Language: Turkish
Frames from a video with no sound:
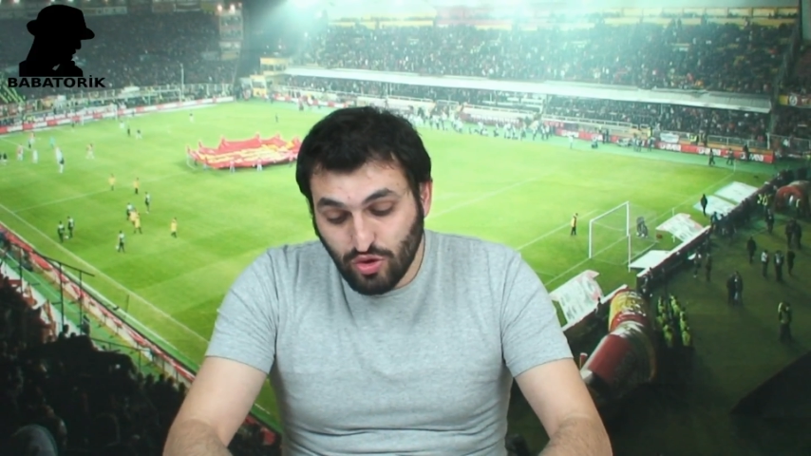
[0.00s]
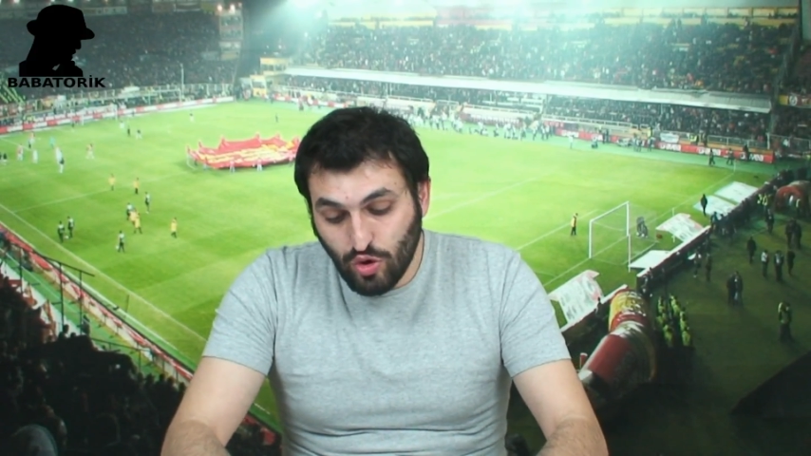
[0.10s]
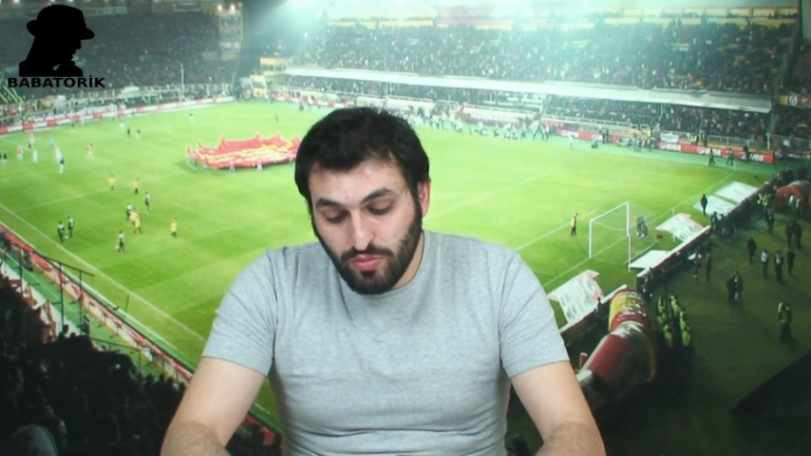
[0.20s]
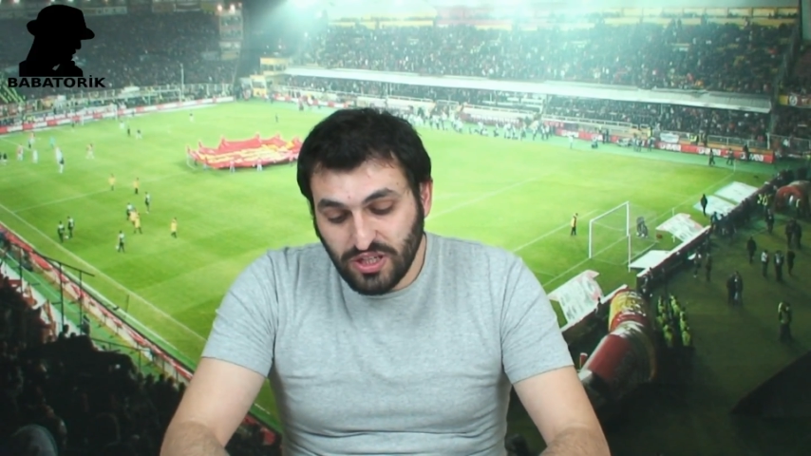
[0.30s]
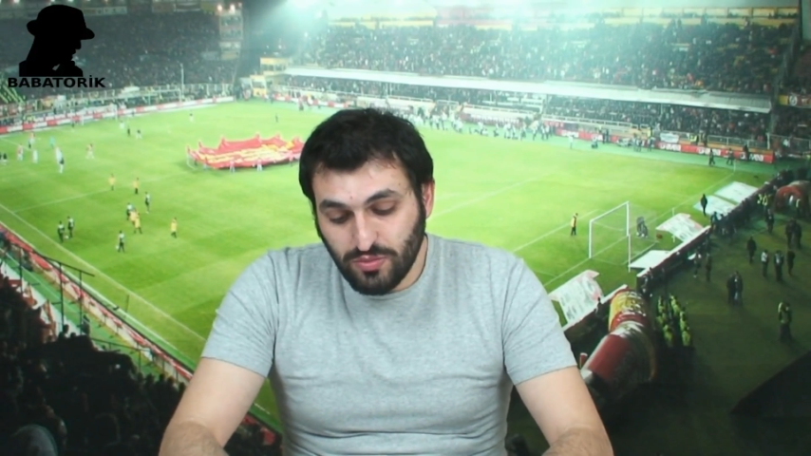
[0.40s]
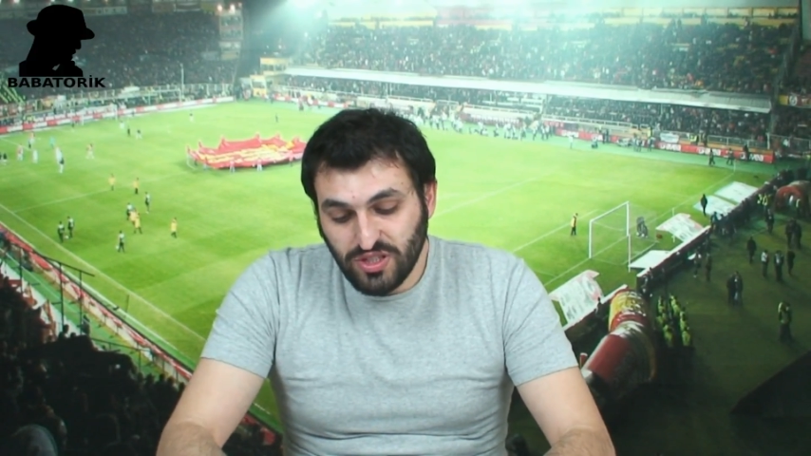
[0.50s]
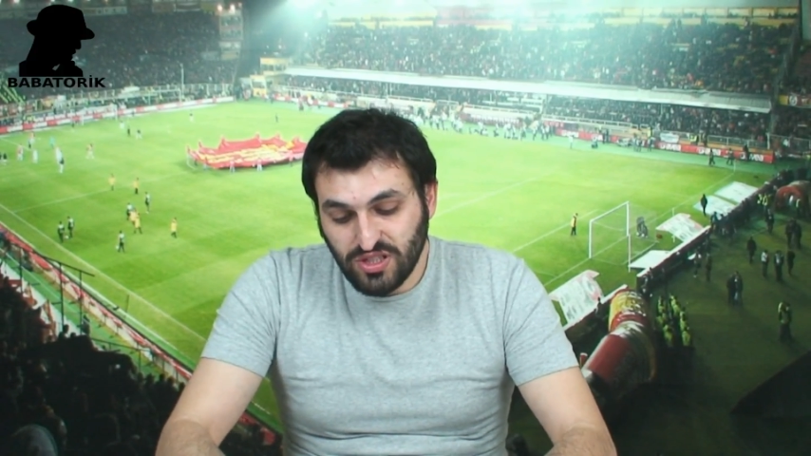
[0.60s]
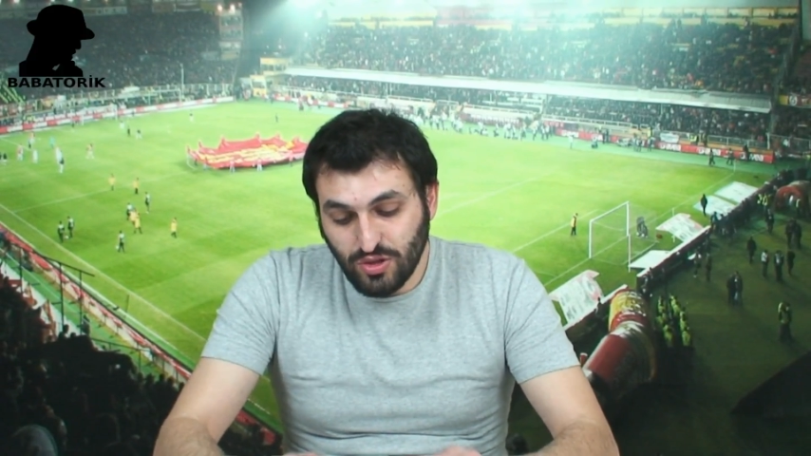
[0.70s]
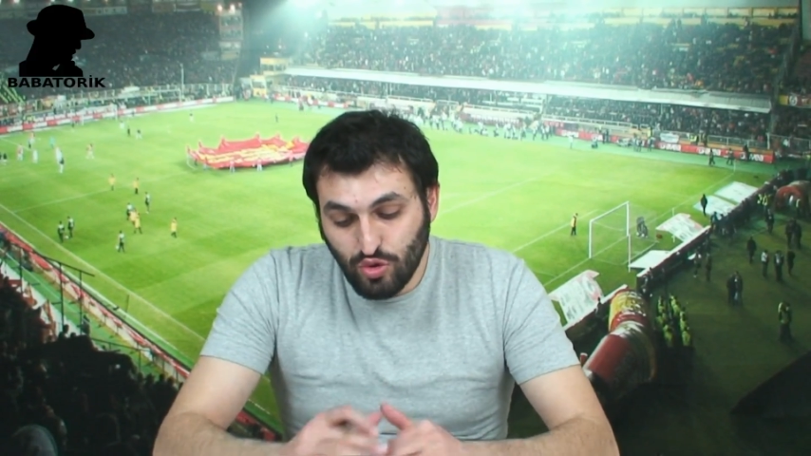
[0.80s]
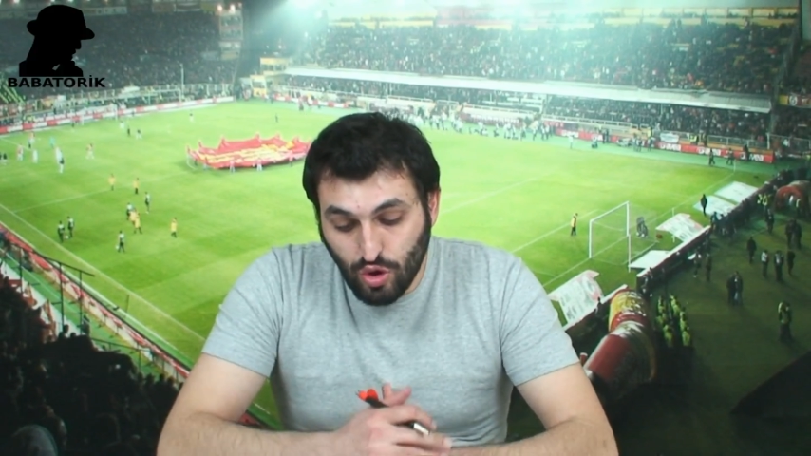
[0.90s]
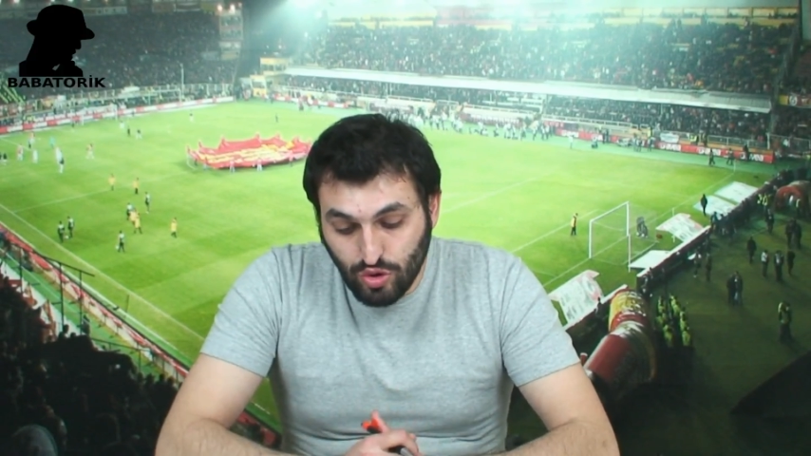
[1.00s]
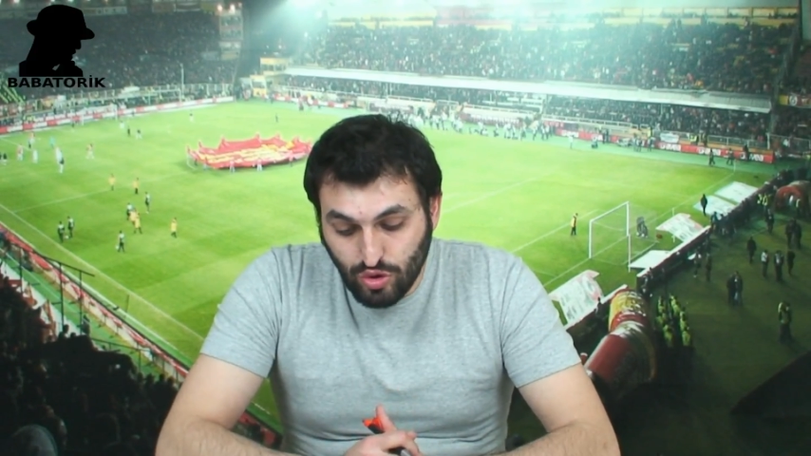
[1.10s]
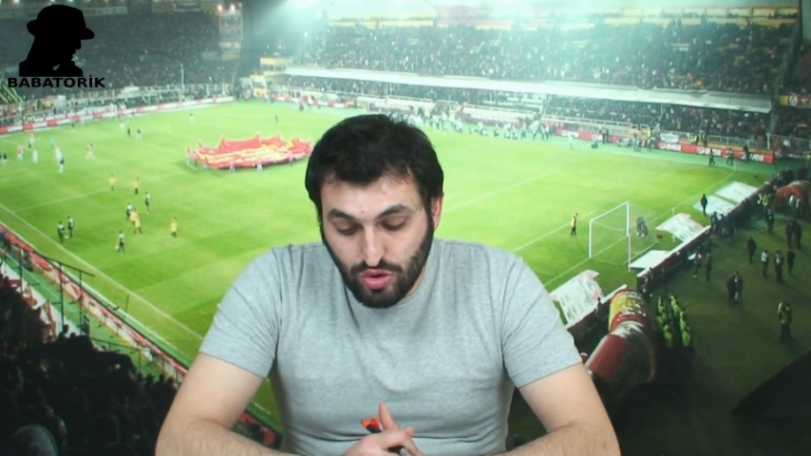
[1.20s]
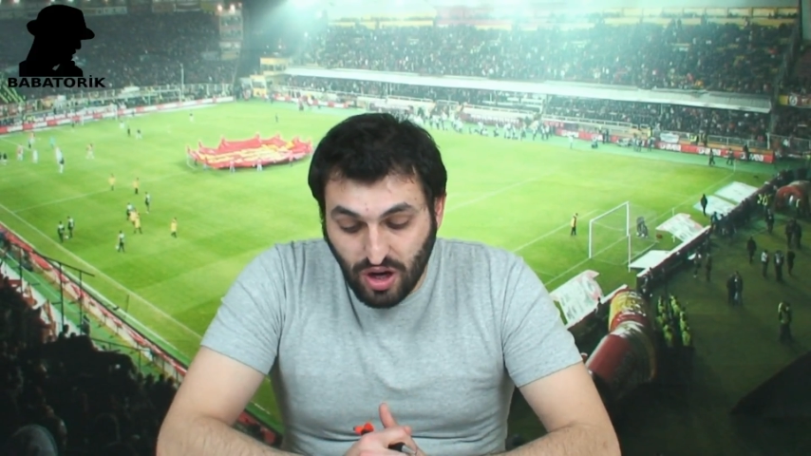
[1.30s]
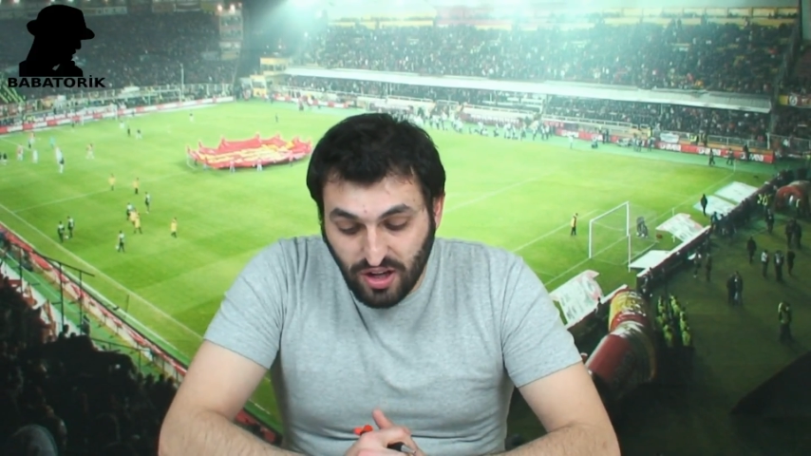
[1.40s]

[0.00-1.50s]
son 5 maçının 4'ünün